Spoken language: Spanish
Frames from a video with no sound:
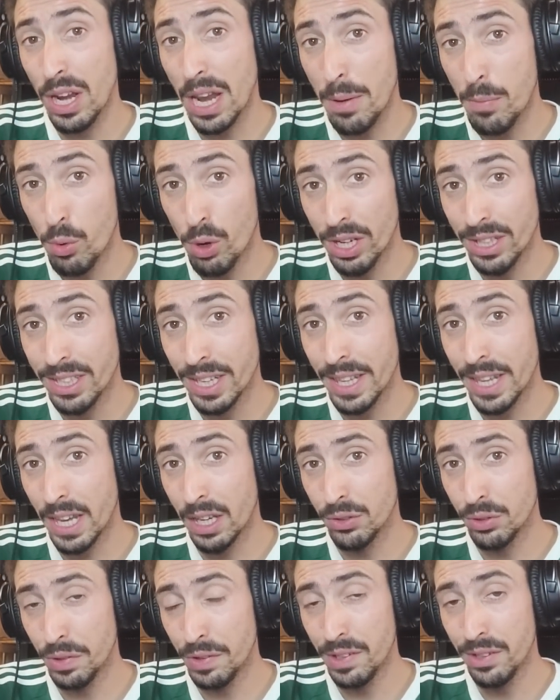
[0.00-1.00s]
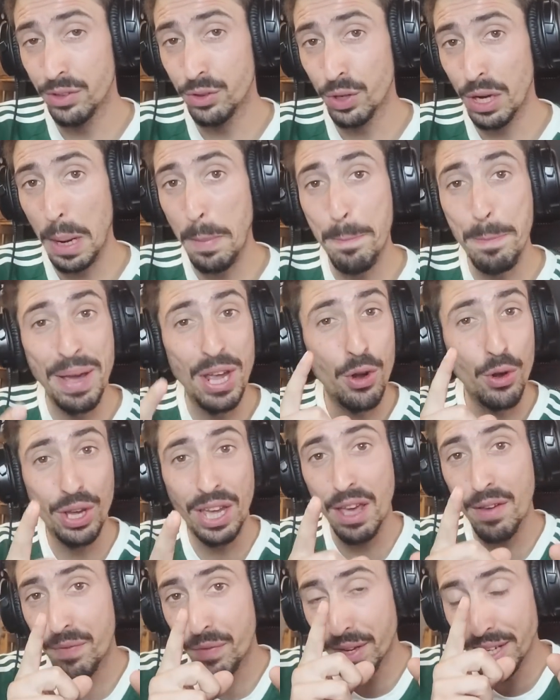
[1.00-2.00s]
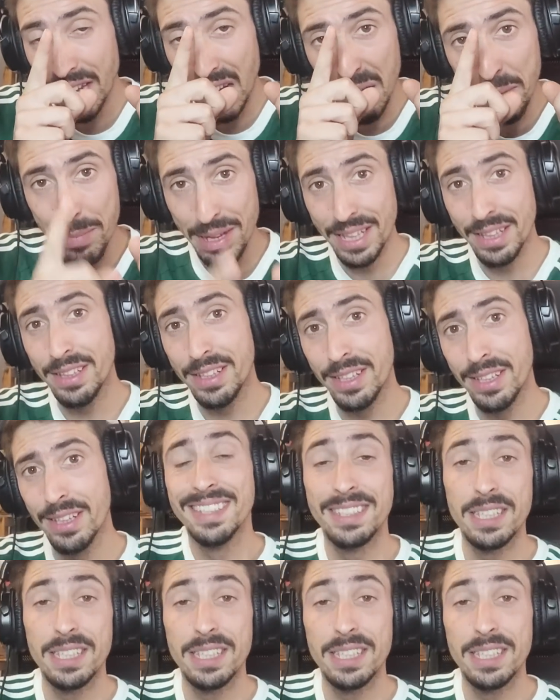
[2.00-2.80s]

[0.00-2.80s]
la vuelta de Jesús Cintora pero que finalmente